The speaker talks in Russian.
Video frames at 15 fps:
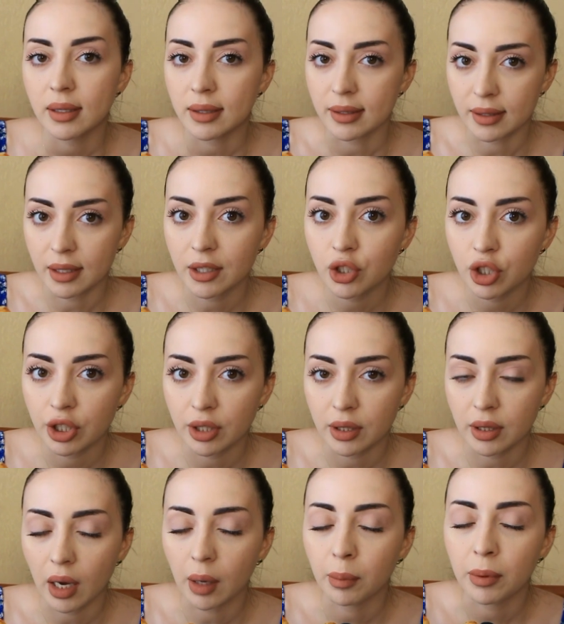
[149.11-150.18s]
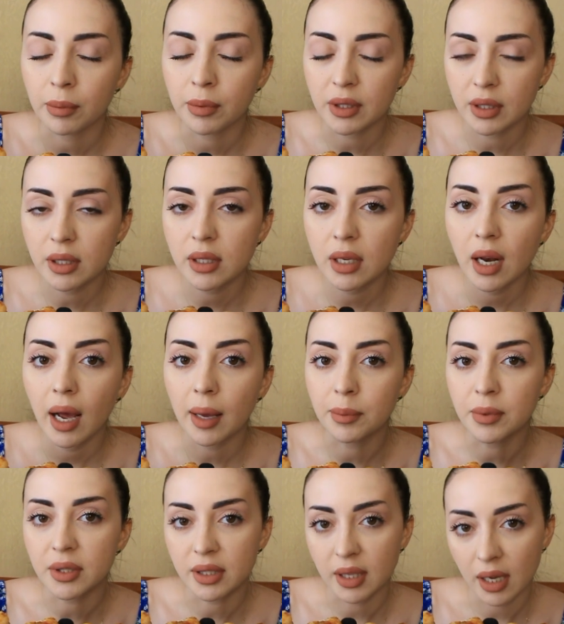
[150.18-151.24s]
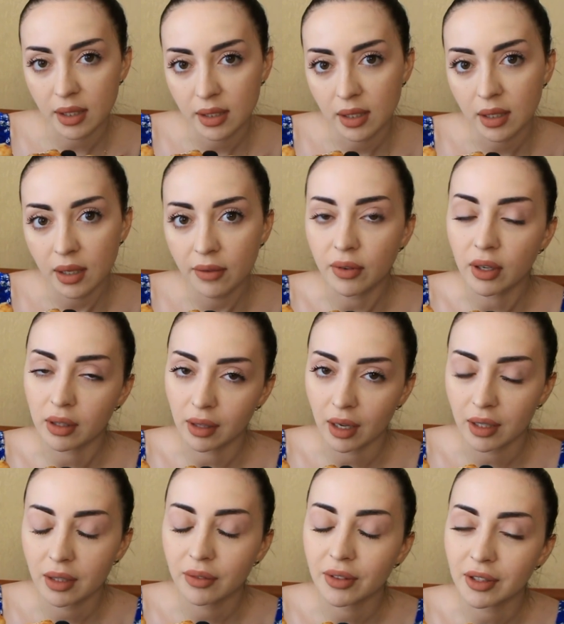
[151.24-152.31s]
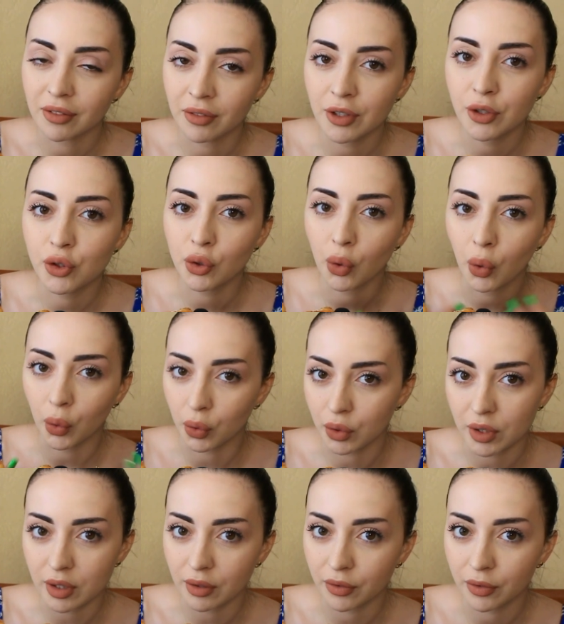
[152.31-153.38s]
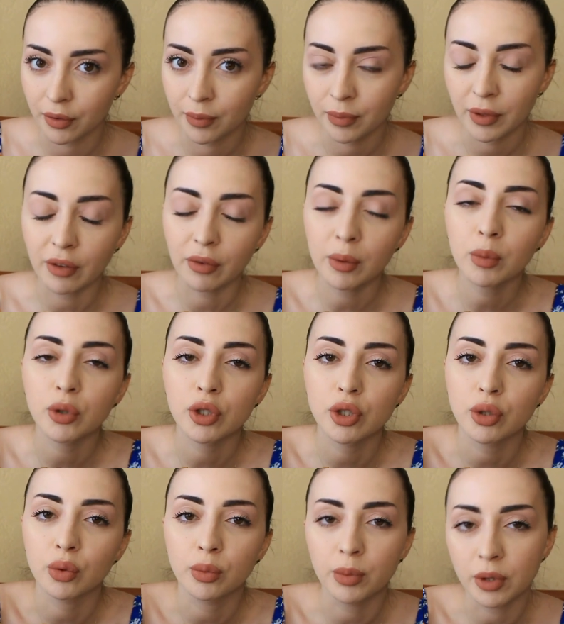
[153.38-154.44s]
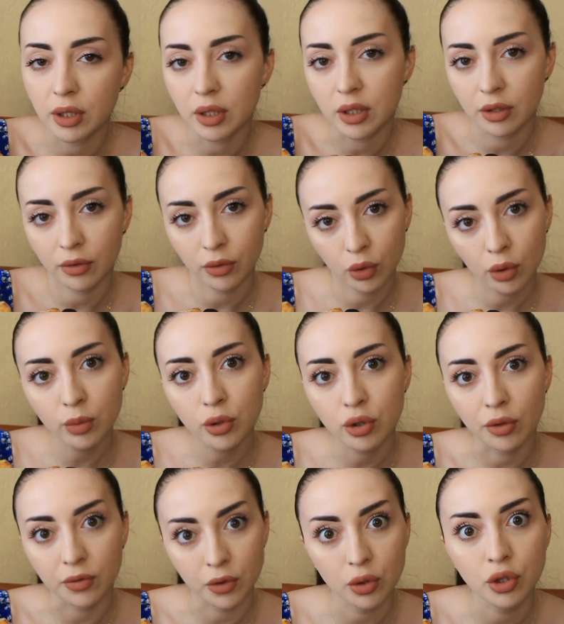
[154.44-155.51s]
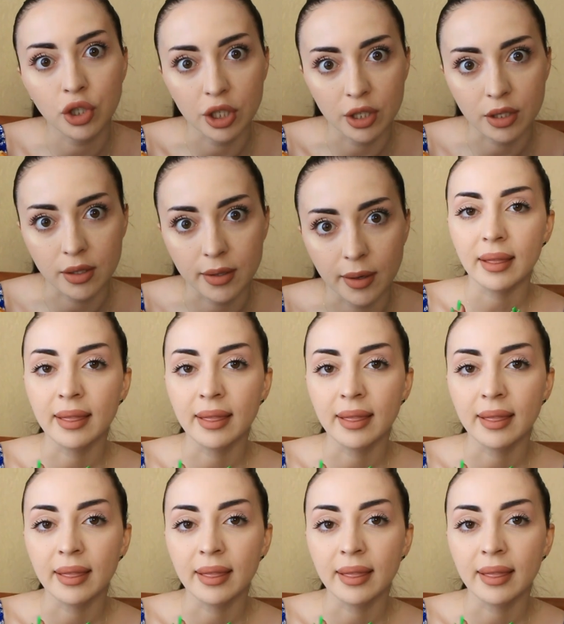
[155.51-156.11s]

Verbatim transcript: Здесь же не так. Победитель обязательно выкладывает видео отзыв и вы можете убедиться в том, что все честно.